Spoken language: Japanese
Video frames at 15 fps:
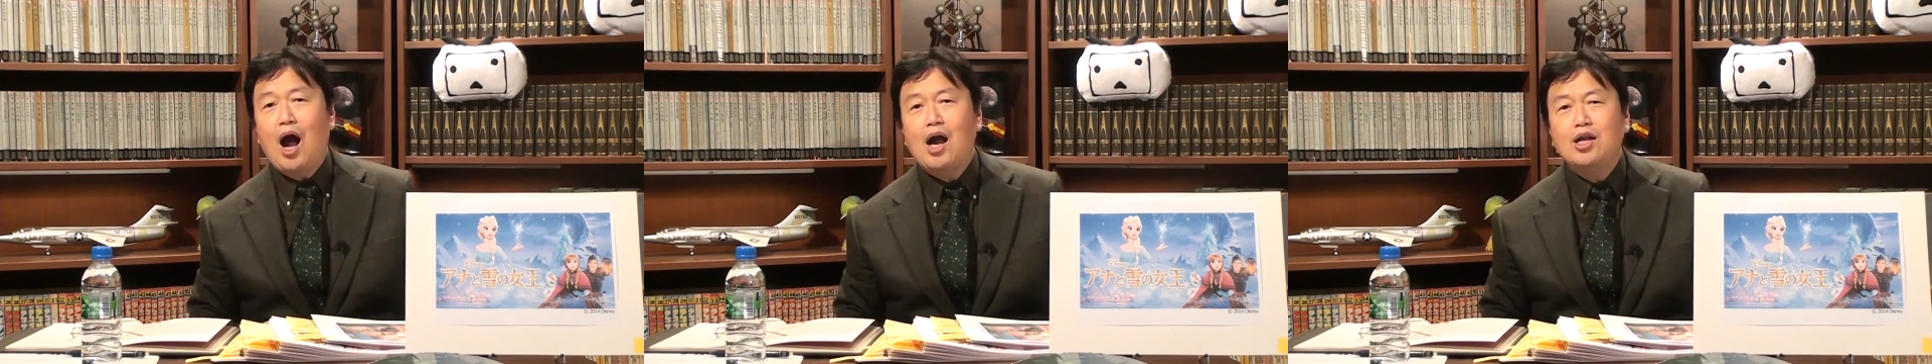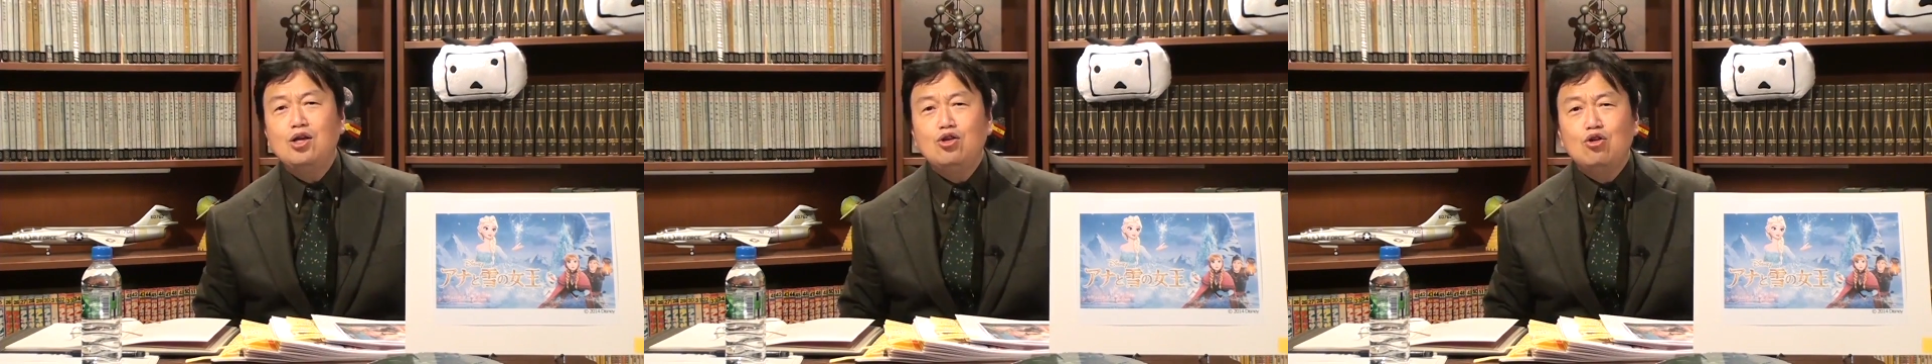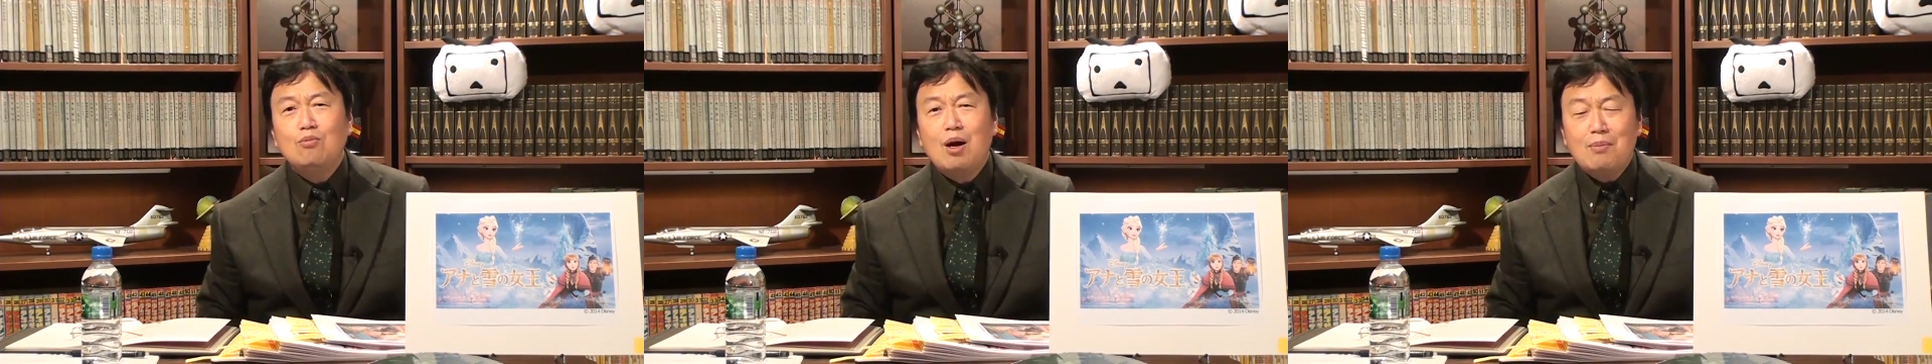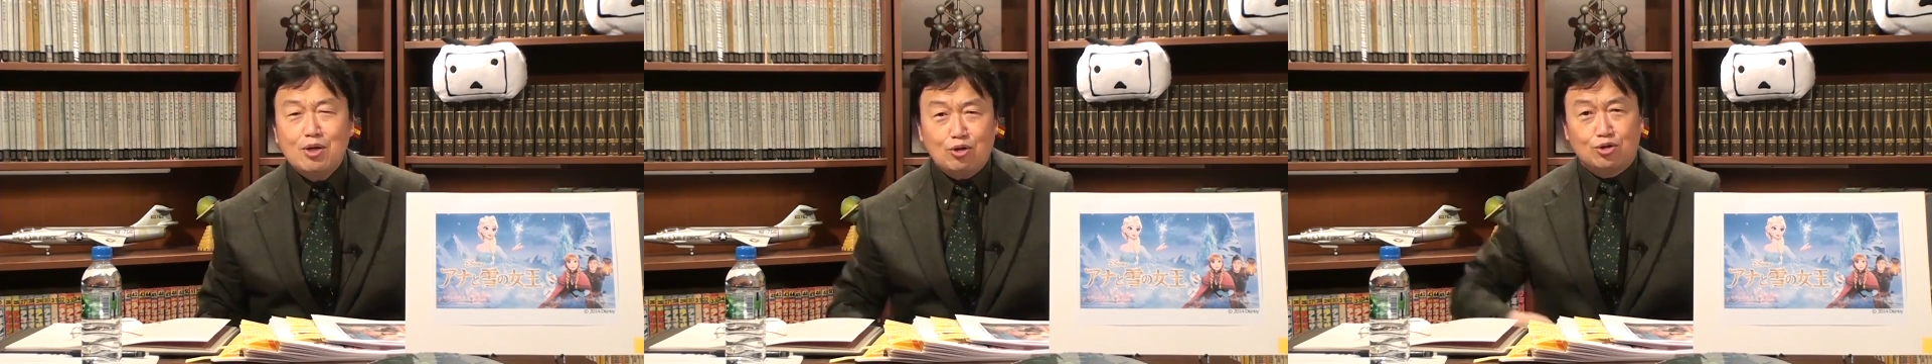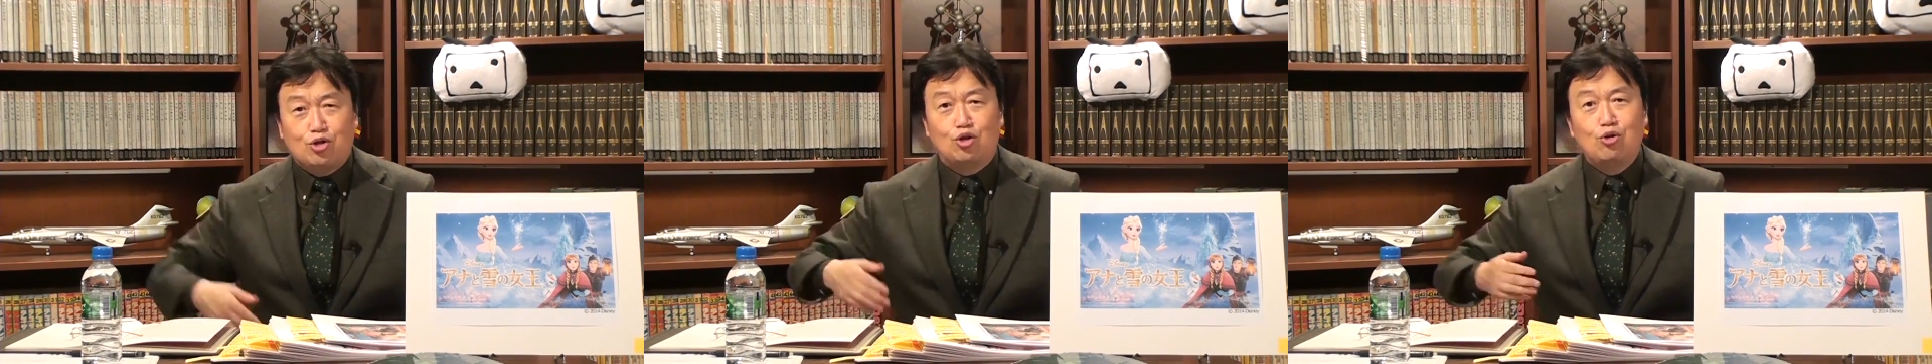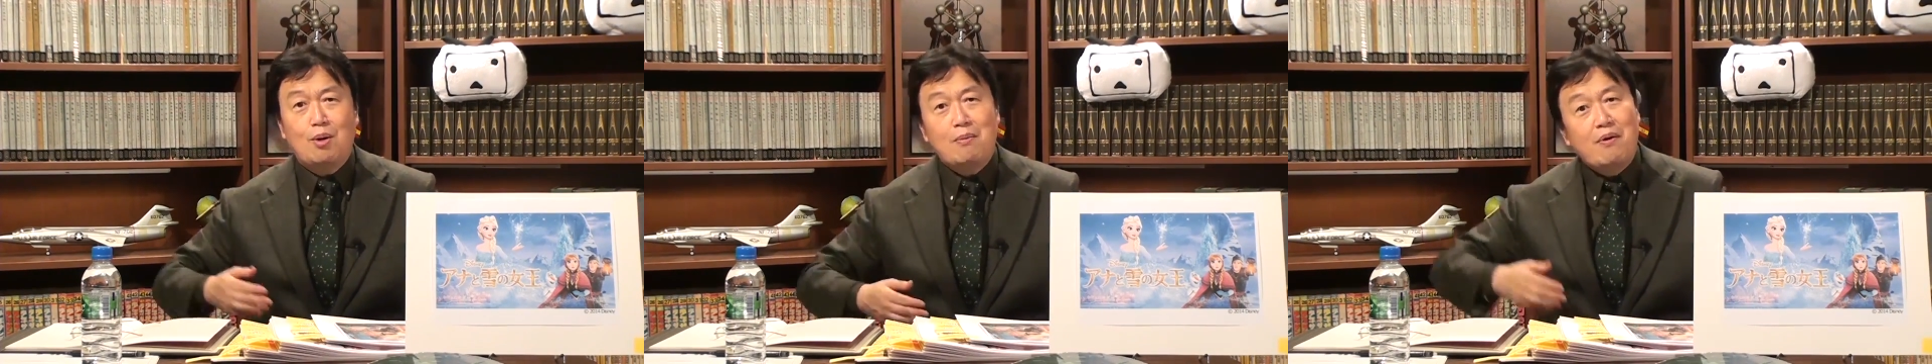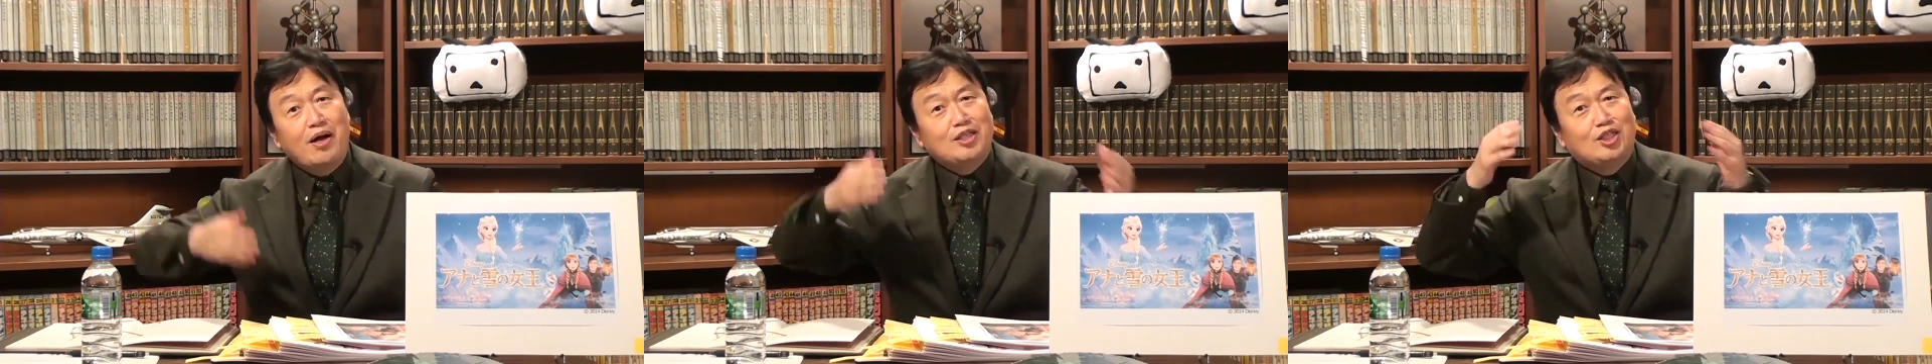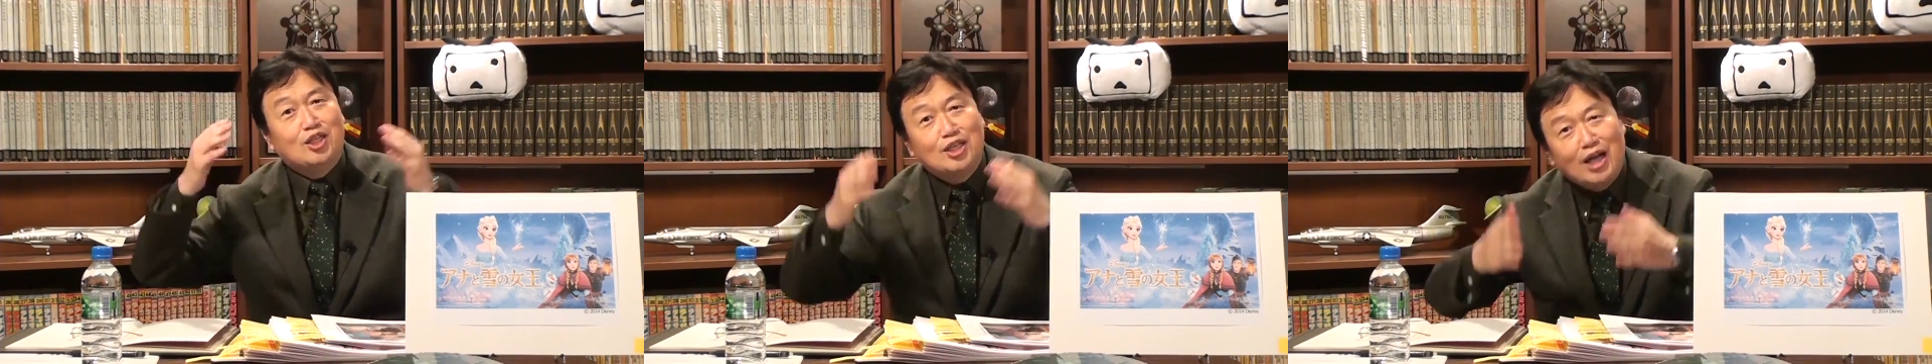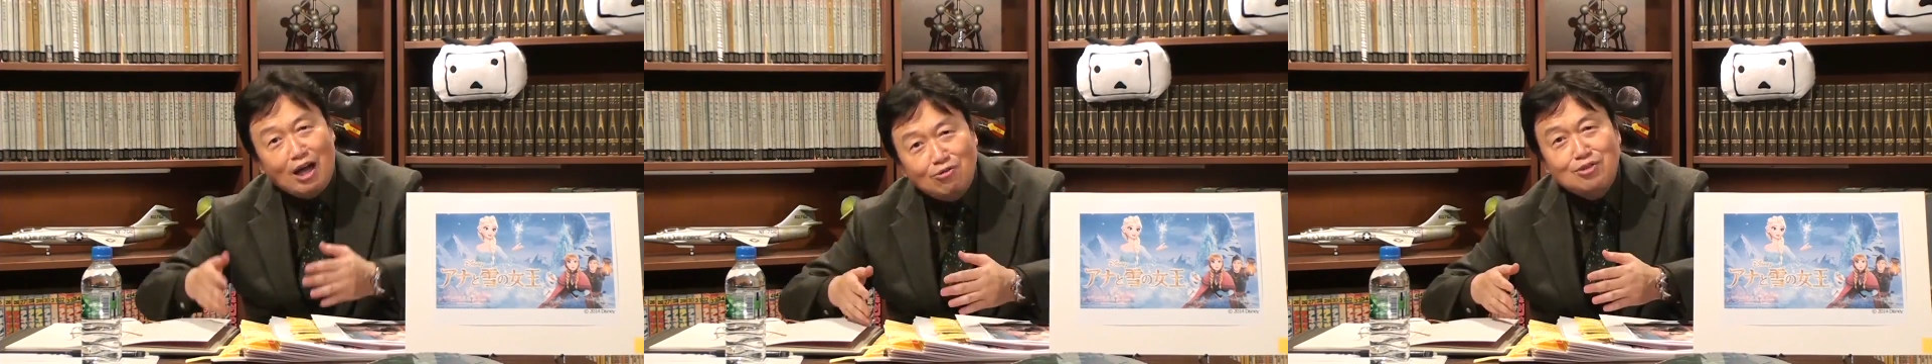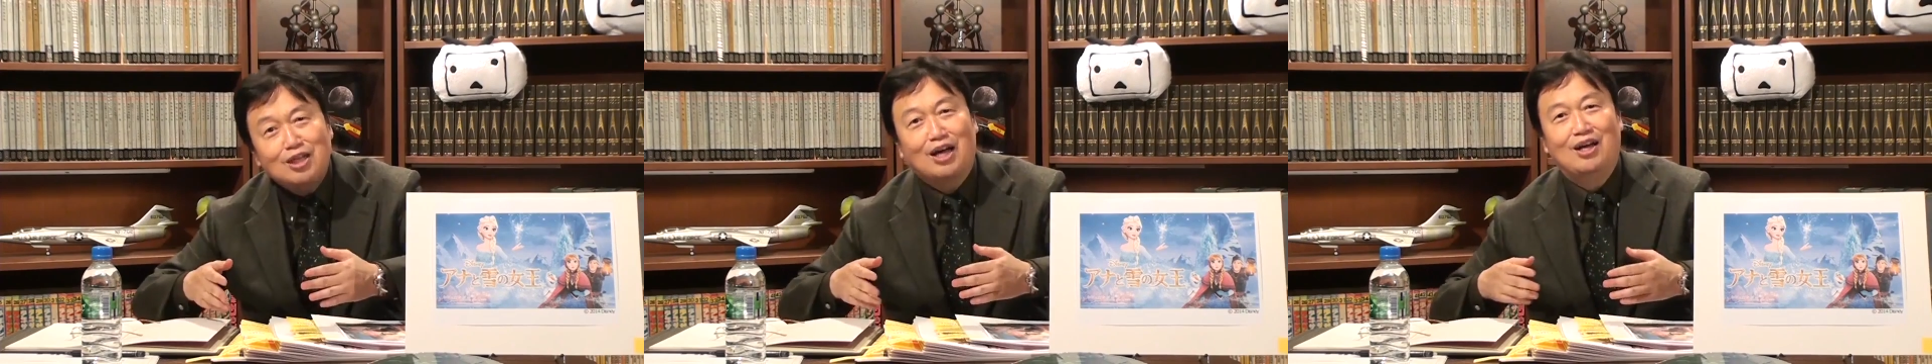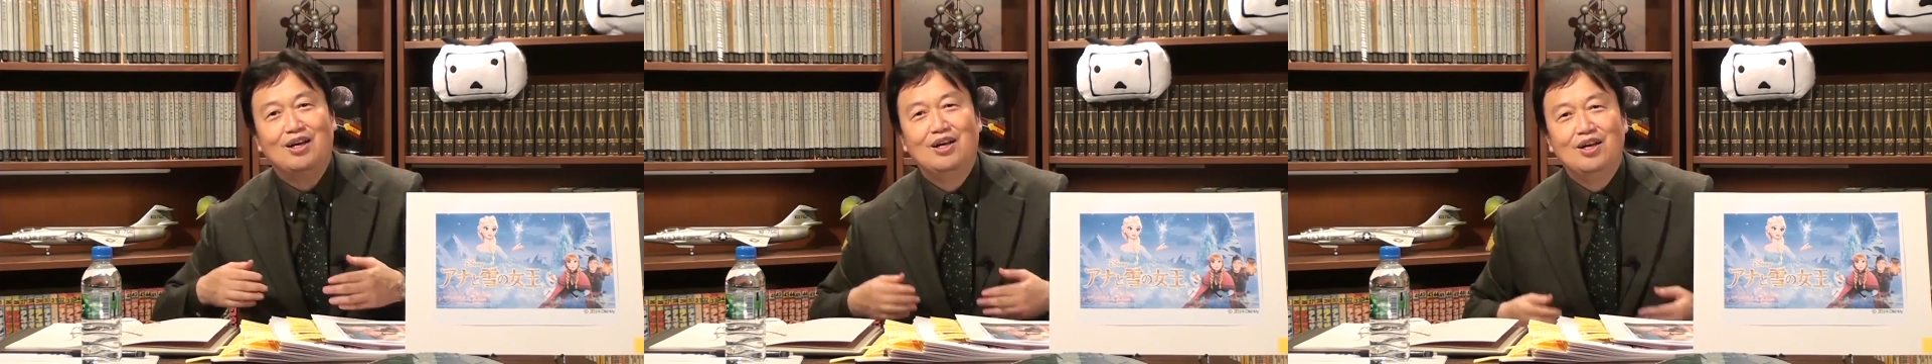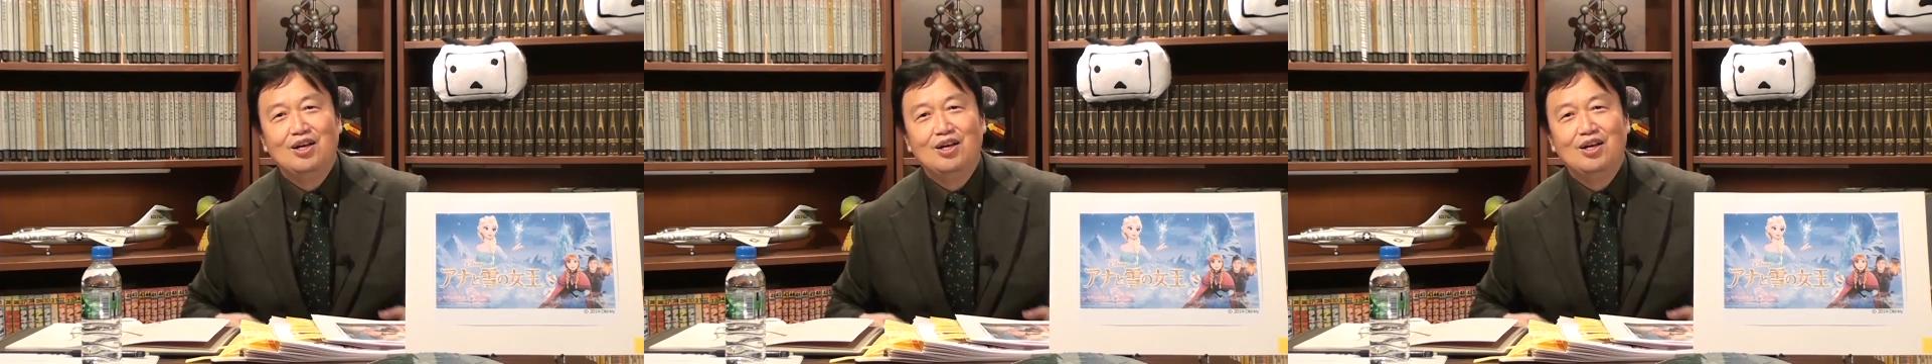ありのままとそのままは違うじゃん。